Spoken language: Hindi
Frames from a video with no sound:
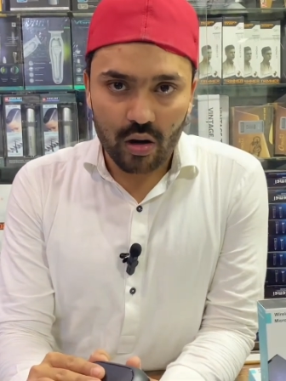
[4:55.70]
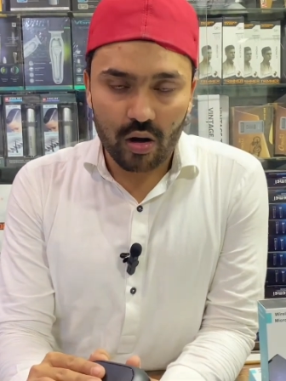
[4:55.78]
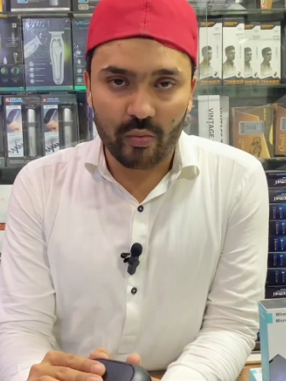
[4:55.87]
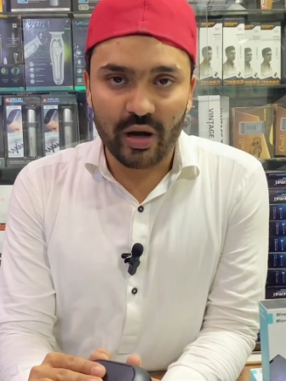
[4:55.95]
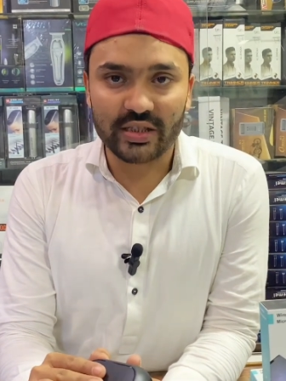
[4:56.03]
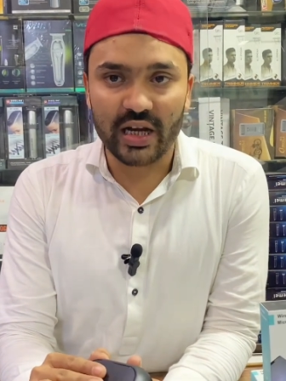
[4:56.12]

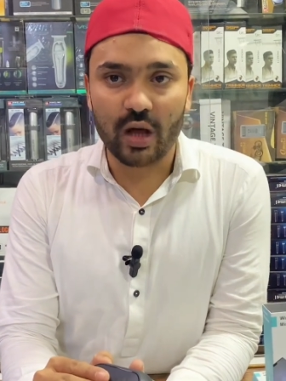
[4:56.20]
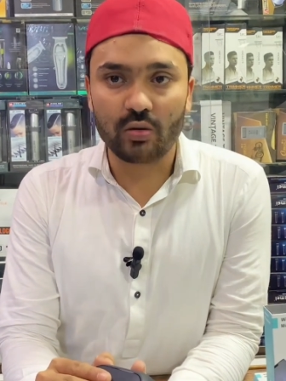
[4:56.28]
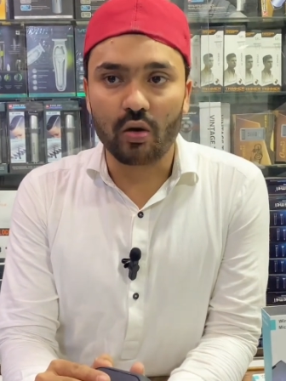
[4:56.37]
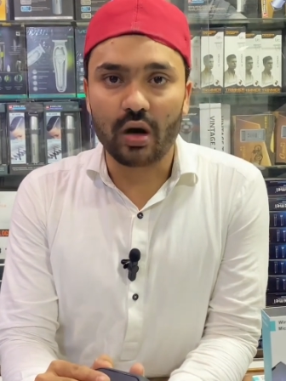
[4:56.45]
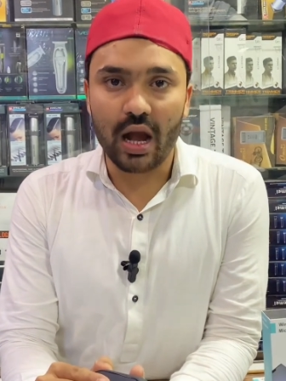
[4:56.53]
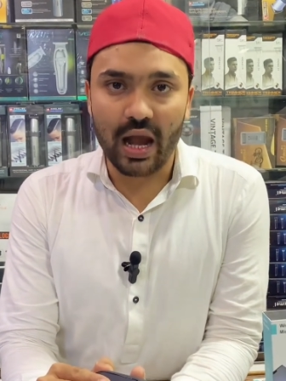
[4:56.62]
और मेरे चैनल
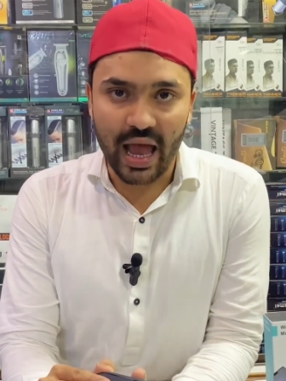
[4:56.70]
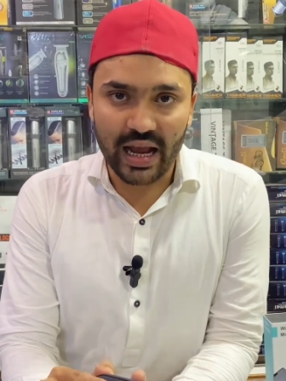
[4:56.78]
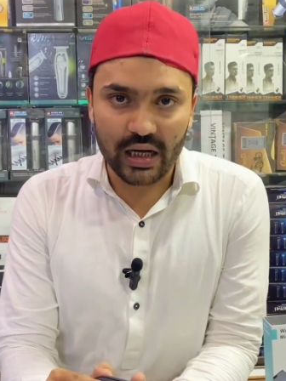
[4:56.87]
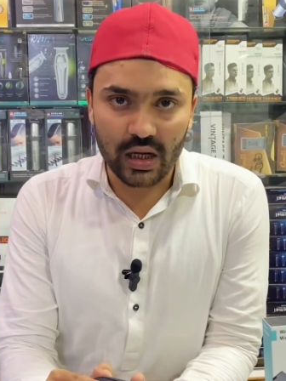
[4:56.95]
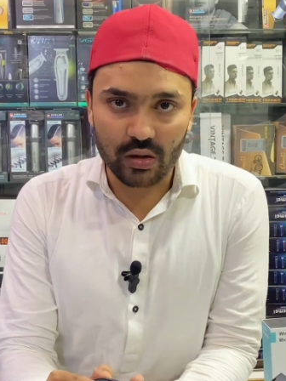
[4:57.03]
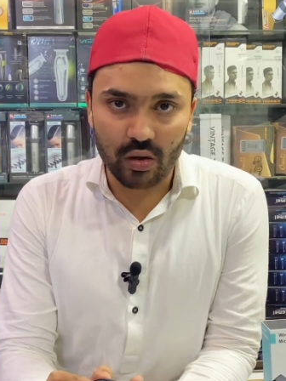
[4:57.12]
को
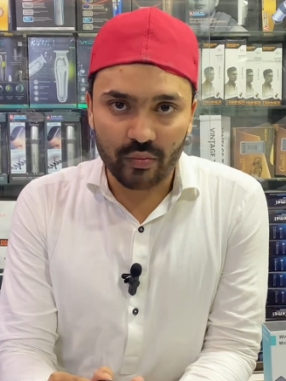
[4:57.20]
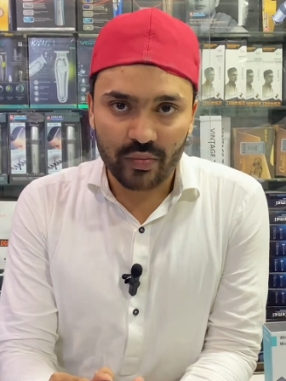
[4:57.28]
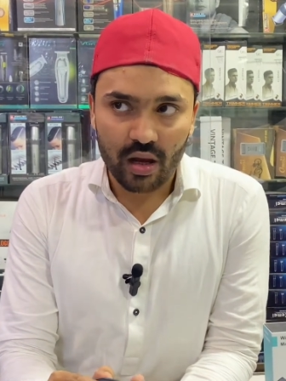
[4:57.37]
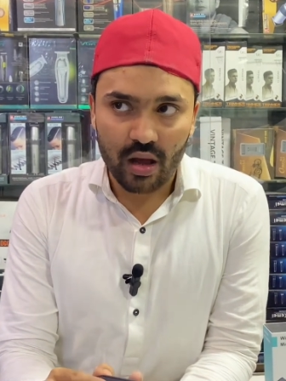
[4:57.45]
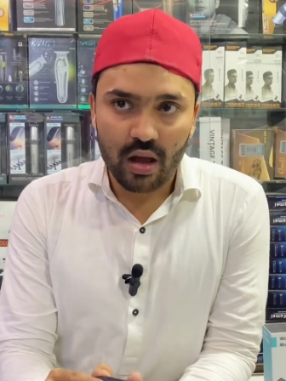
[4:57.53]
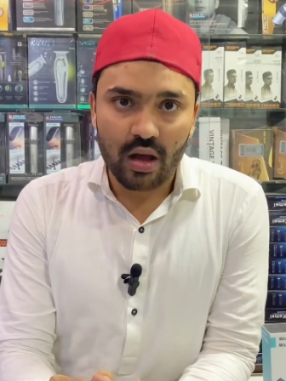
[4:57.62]
लाइक कर दो
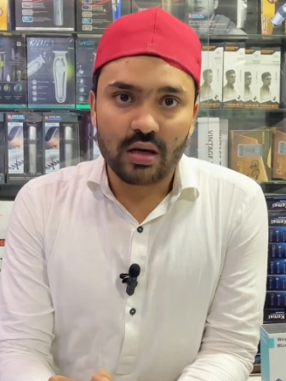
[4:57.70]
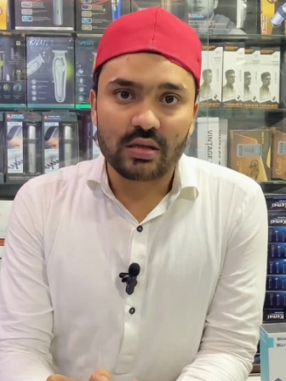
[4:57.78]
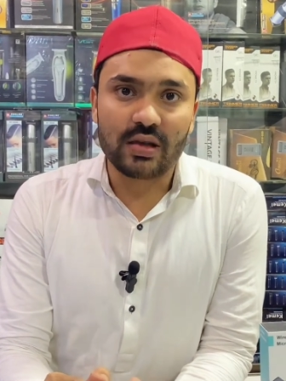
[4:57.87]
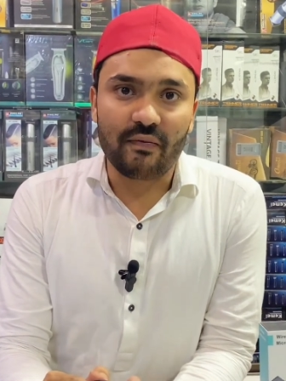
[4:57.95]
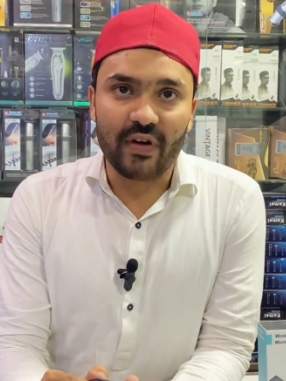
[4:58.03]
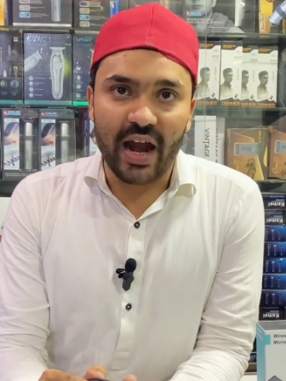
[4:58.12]

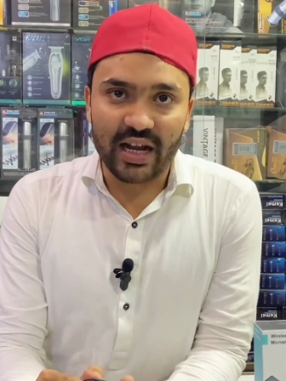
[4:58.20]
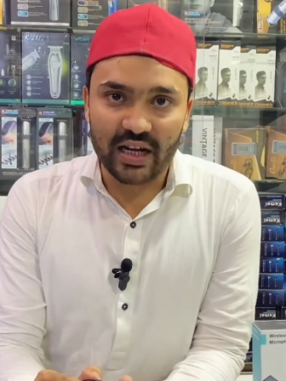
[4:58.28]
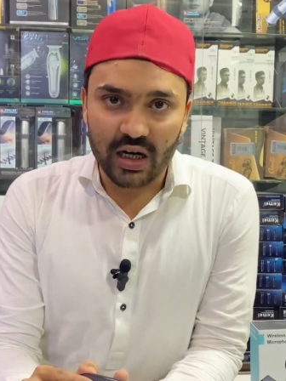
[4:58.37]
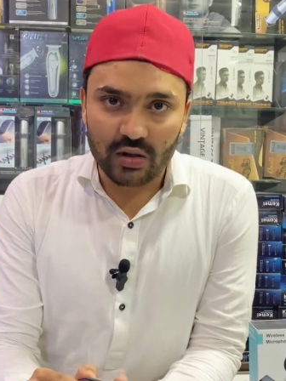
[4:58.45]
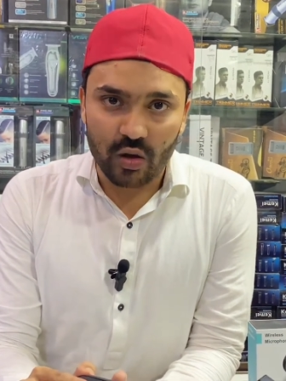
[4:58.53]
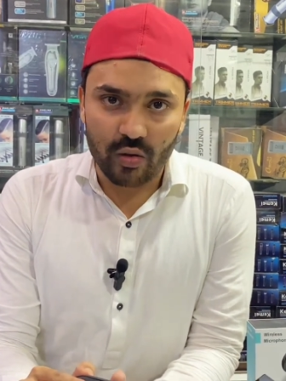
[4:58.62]
सब्सक्राइब
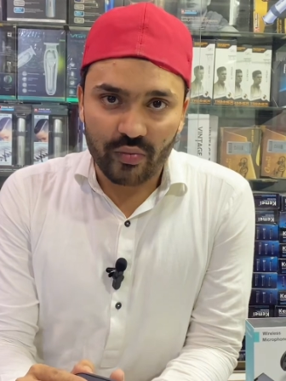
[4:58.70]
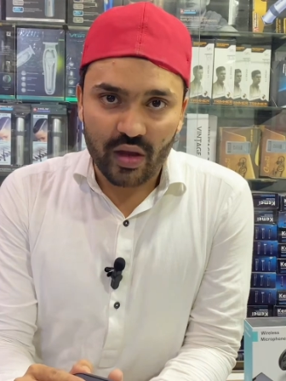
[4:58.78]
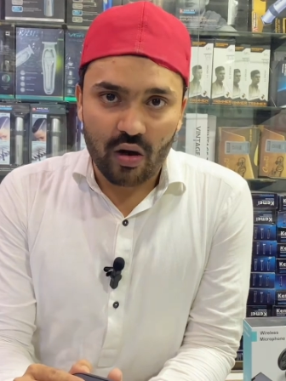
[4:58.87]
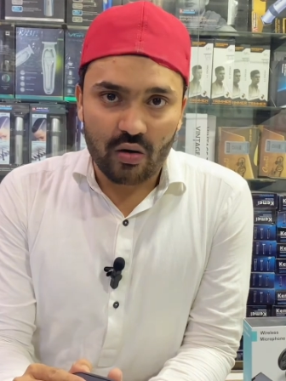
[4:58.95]
कर दो